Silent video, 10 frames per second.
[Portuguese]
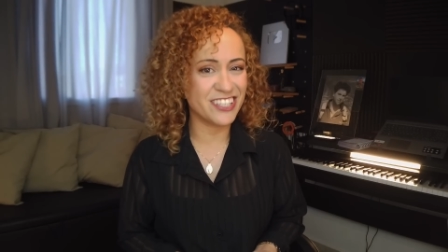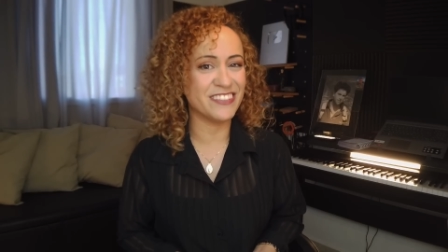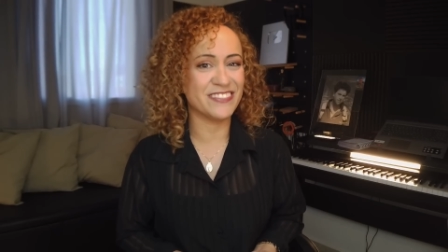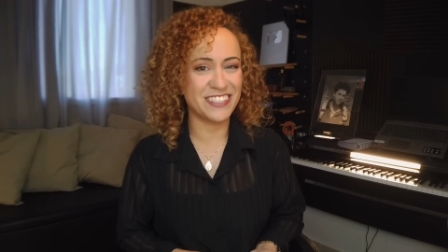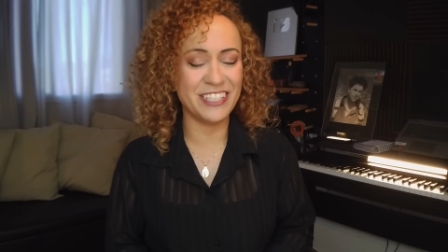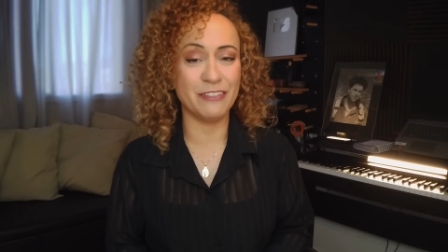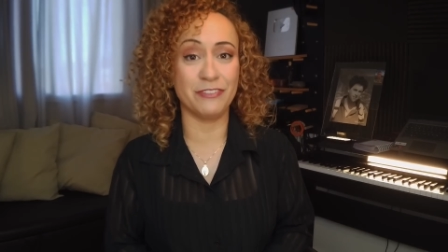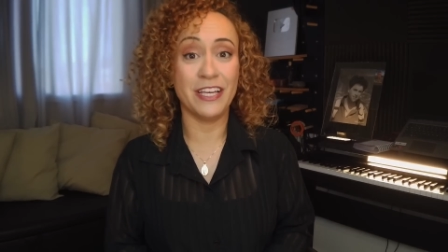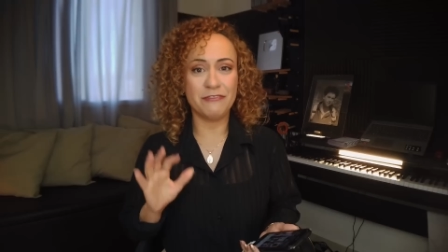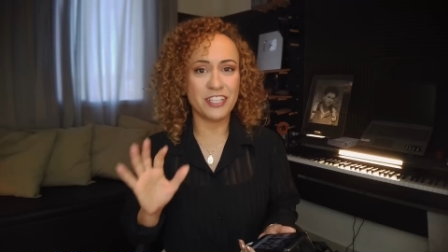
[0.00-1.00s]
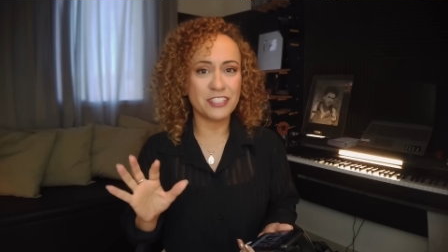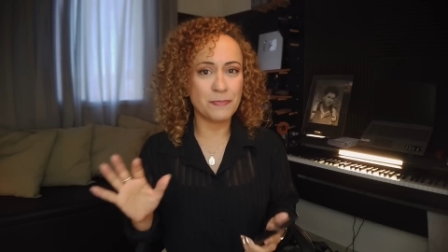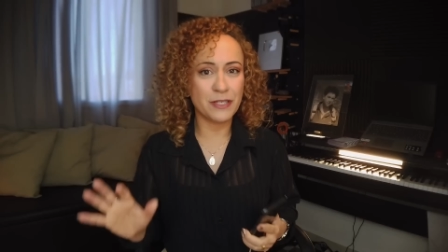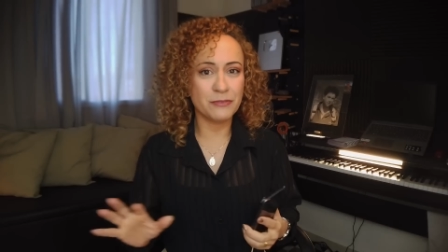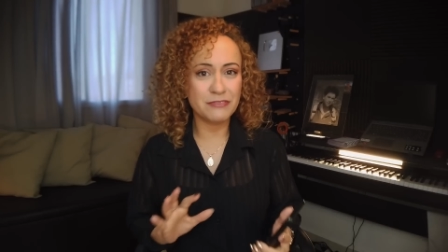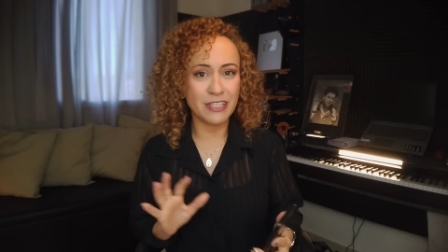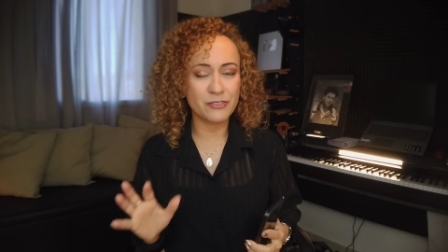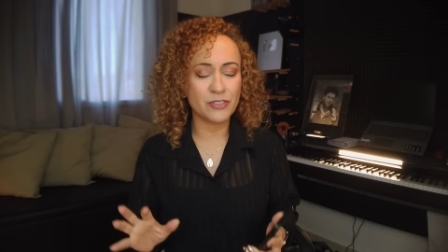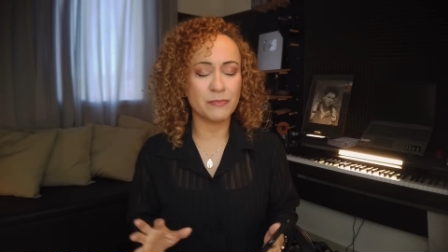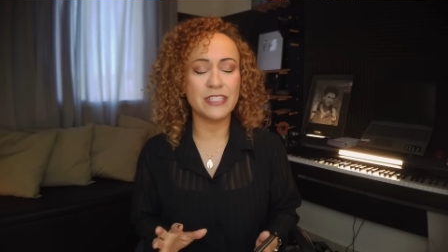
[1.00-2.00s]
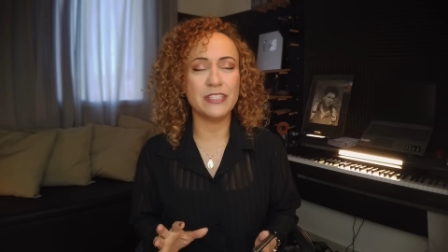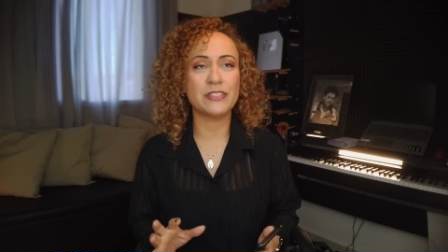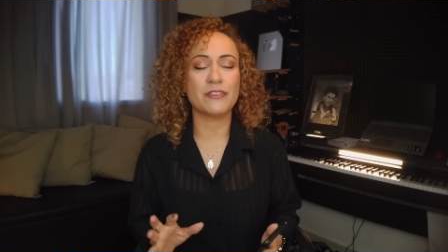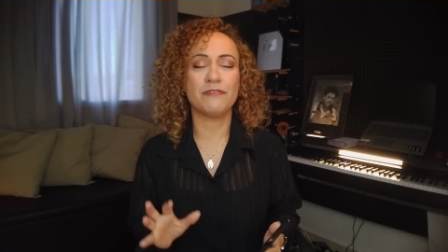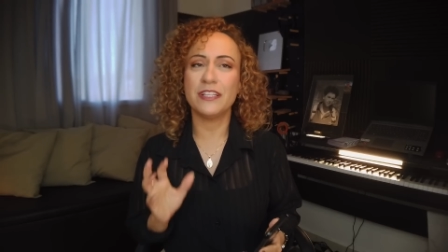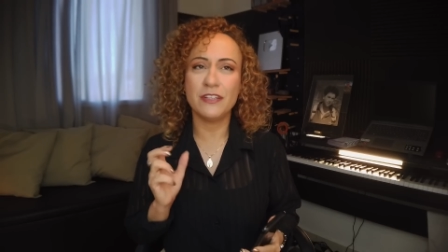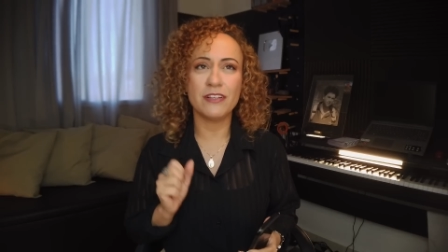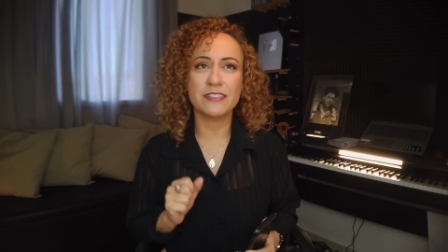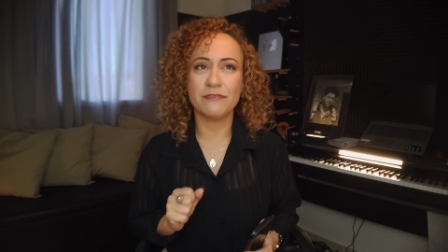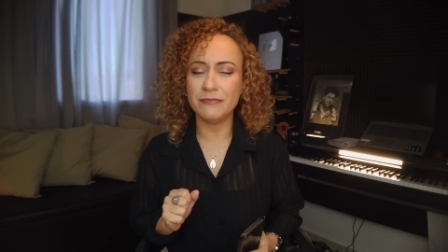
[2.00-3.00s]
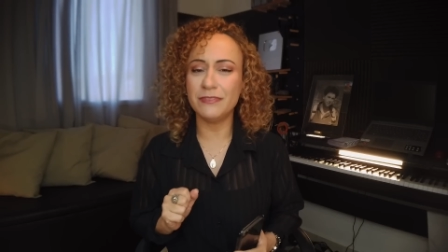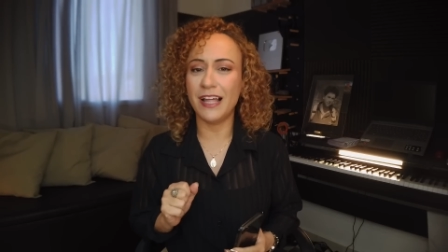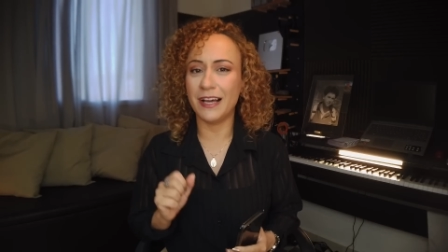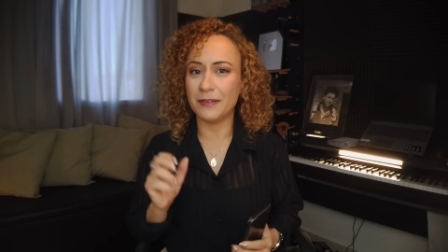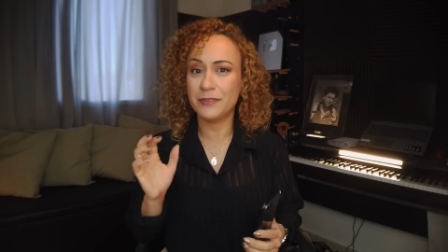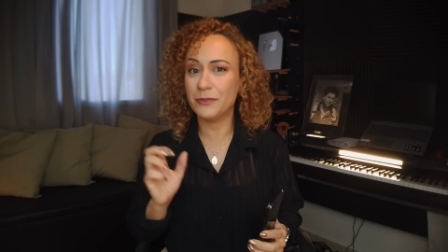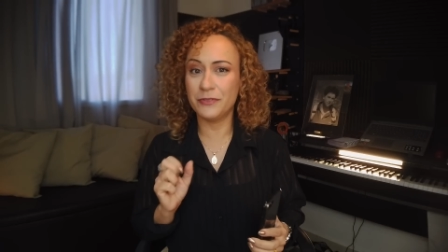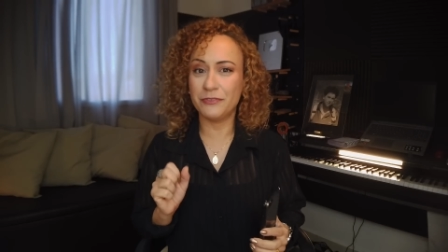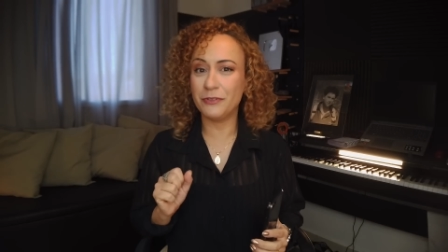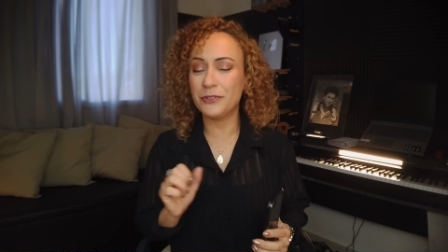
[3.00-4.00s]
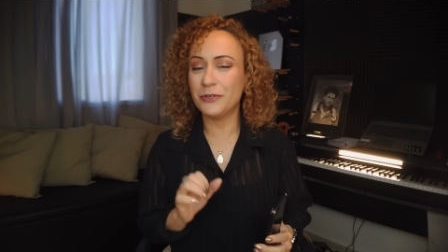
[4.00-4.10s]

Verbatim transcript: Tive, tive. Teve gente perguntando sobre isso. Eu falei, nossa, vamos lá, Eu vou